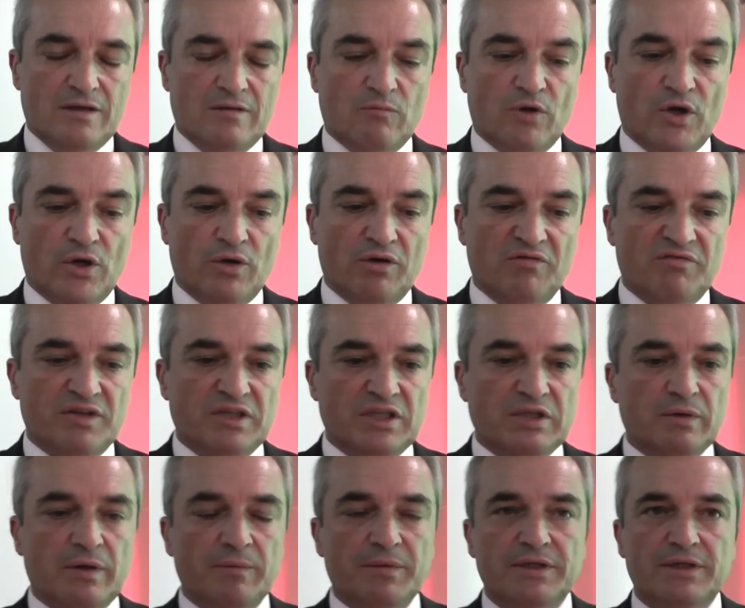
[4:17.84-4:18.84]
Bueno,
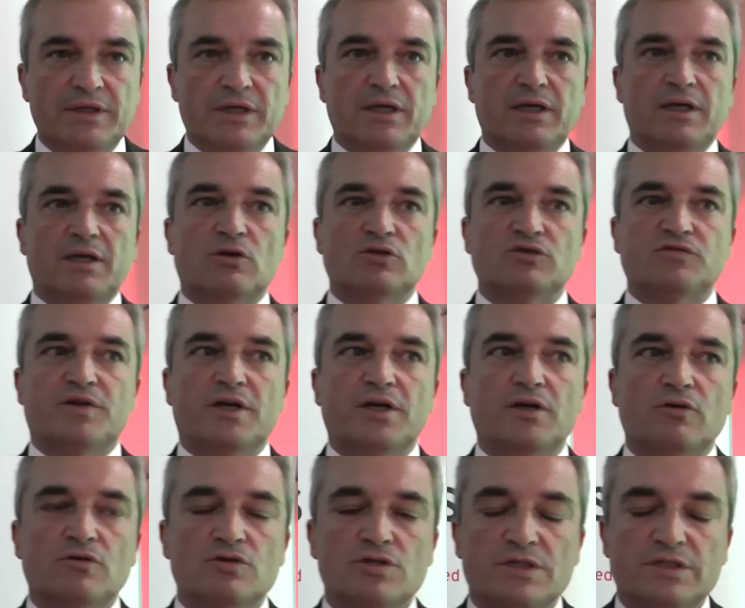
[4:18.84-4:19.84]
efectivamente los
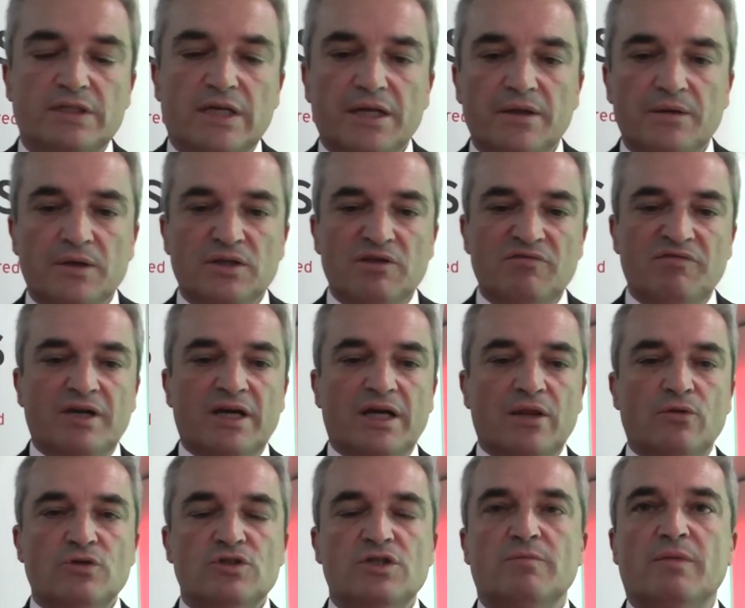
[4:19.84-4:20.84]
frenos están
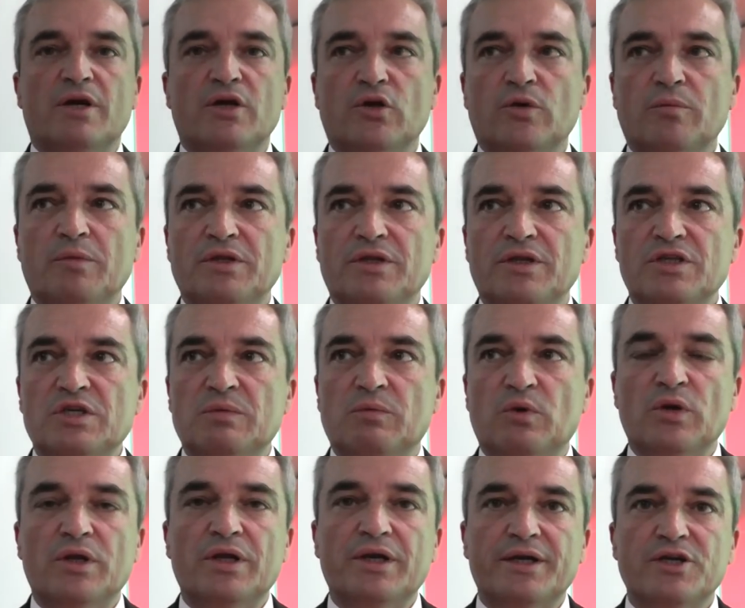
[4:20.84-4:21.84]
identificados y mayormente se
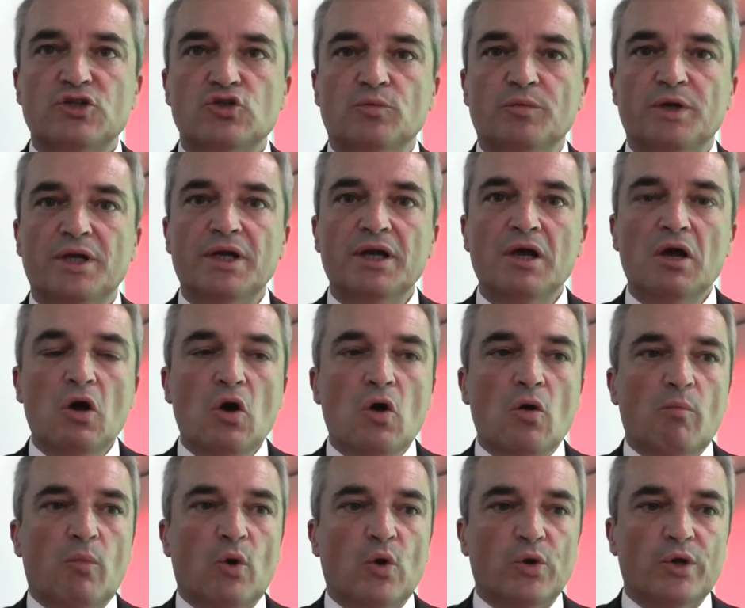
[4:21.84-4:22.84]
pueden resumir
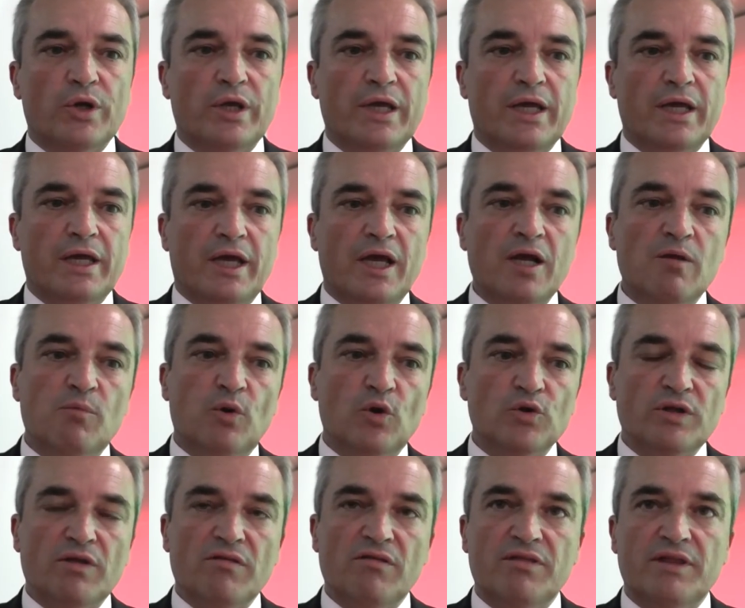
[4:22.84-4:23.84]
porque el
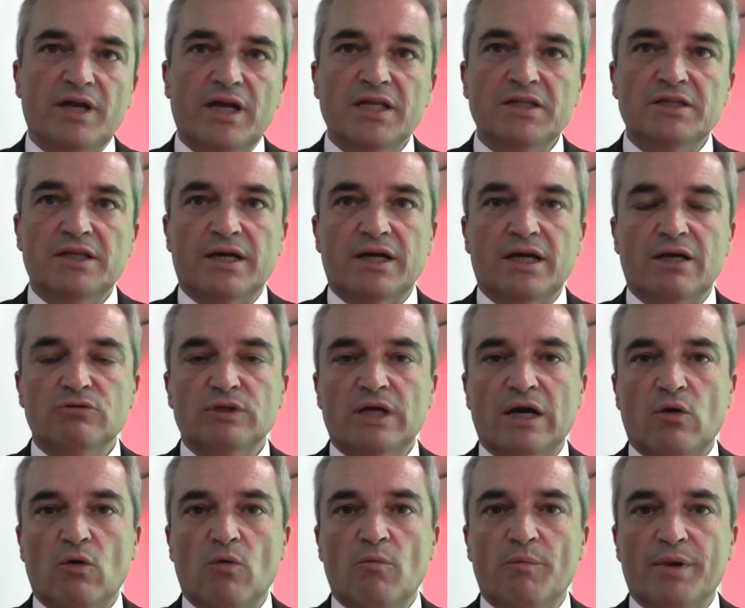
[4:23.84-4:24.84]
potencial
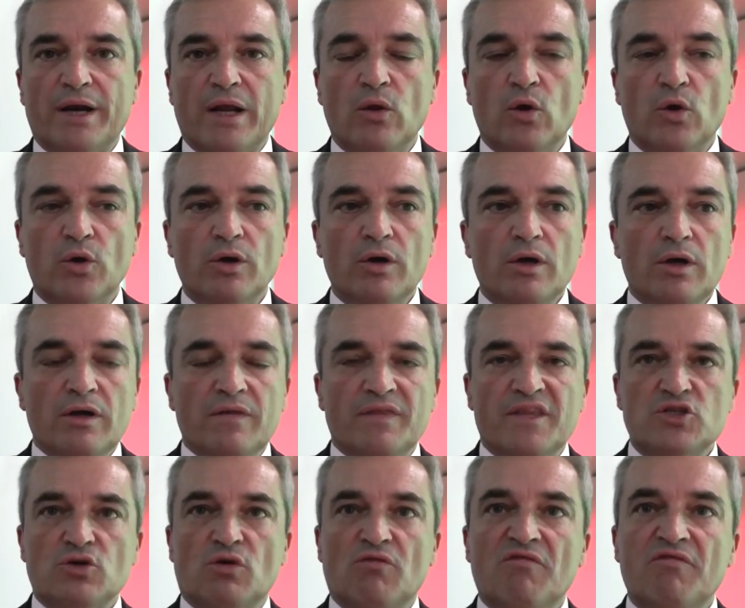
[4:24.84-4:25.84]
internauta comprador
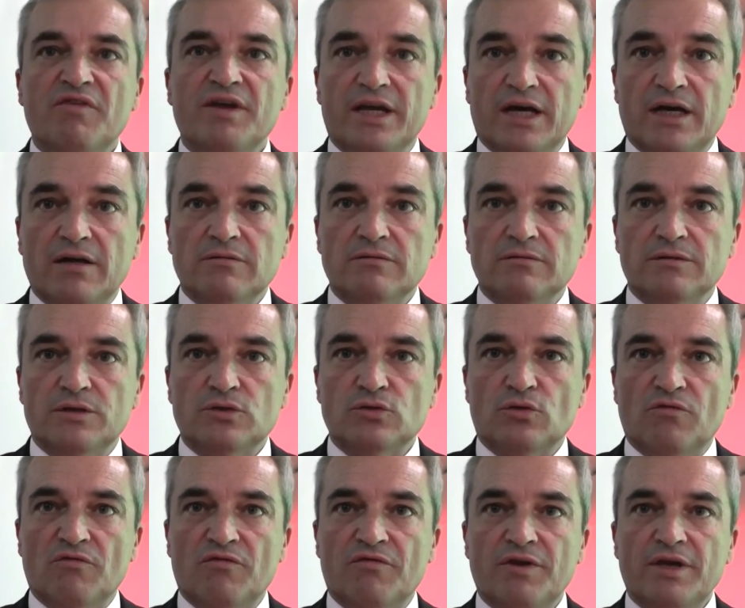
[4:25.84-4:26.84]
desconfía
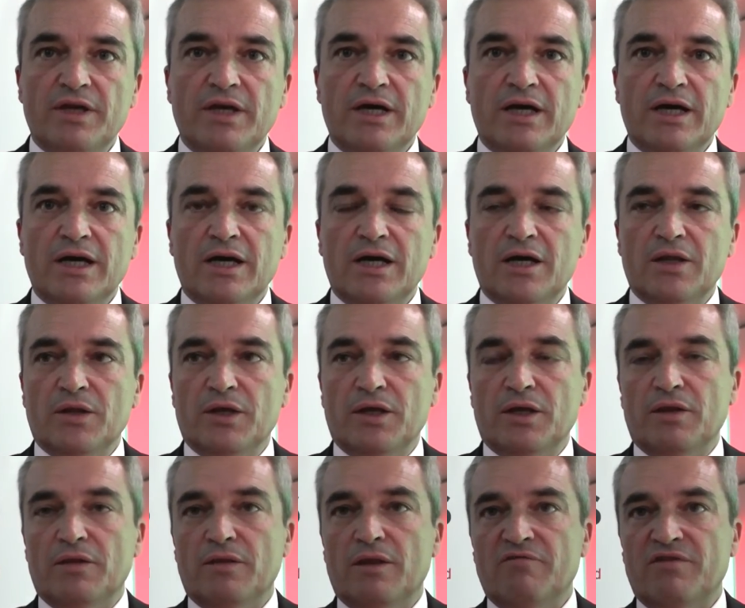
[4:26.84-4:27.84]
desconfía
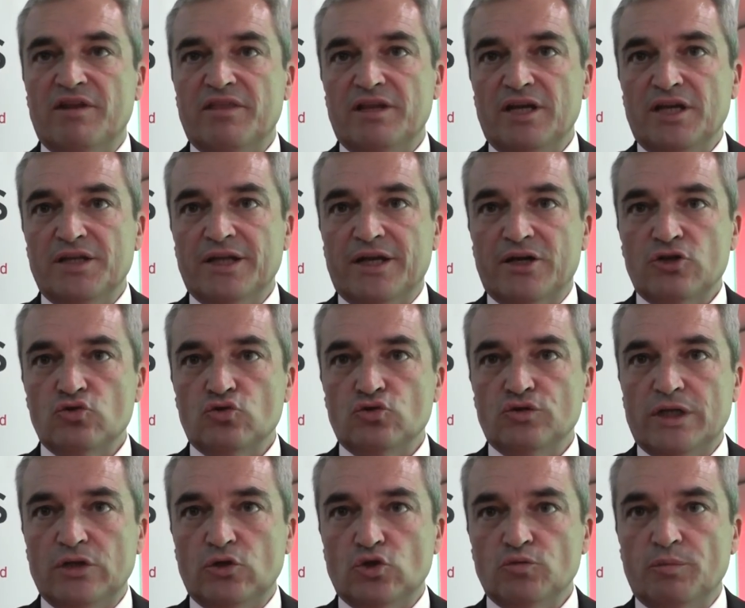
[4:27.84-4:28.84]
de, facilitar sus
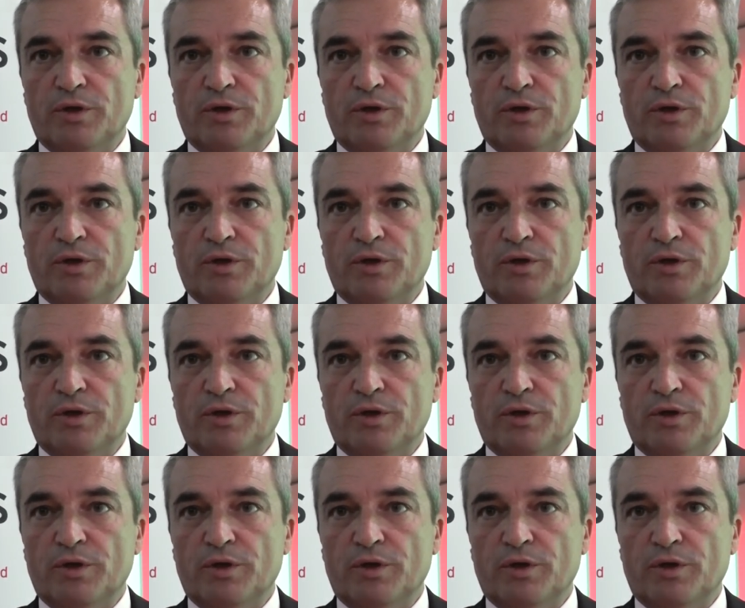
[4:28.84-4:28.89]
datos